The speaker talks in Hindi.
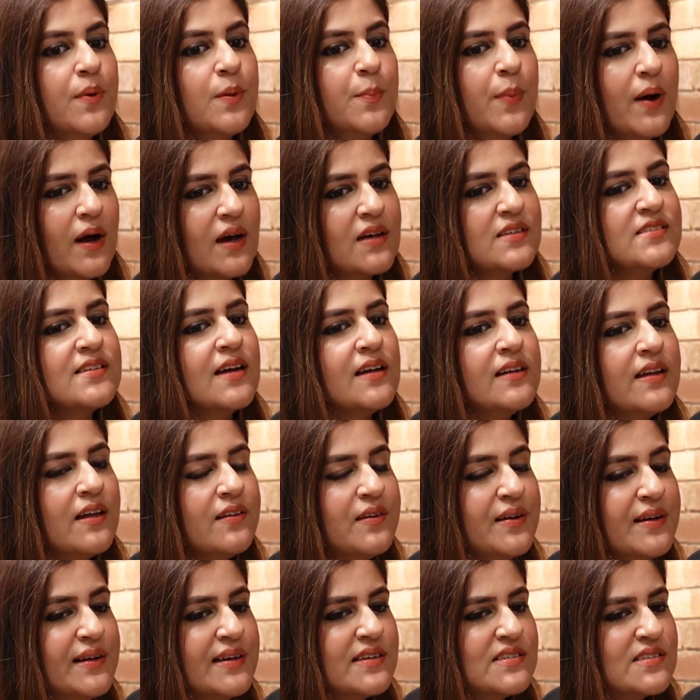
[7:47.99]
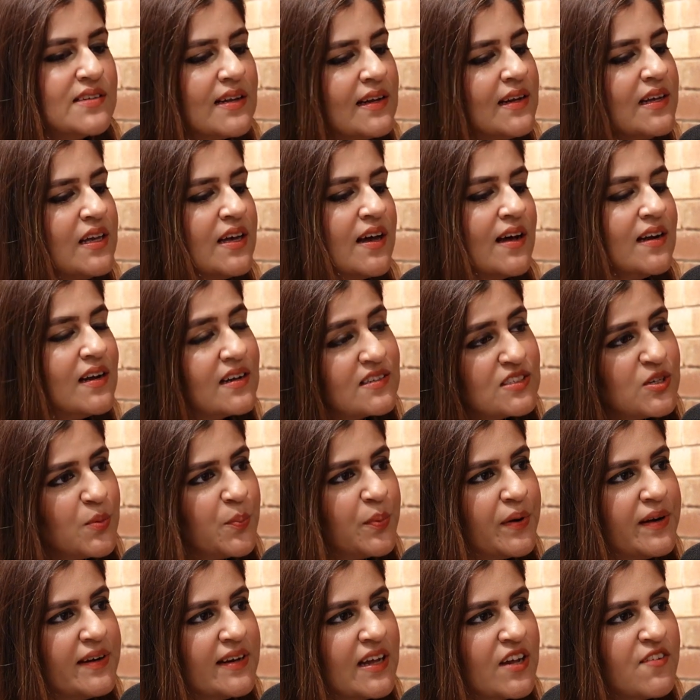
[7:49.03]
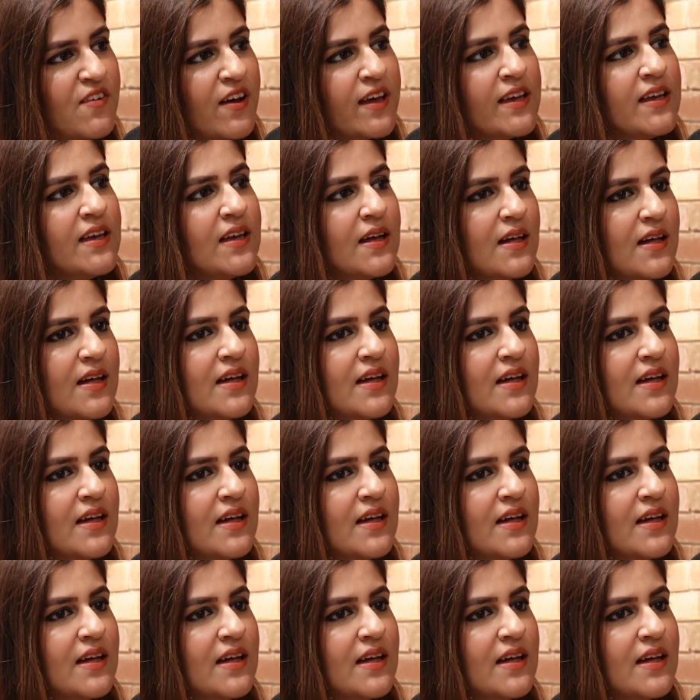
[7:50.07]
फिर पाकिस्तान के रीडर्स के लिए अलग से प्रिंट करवाई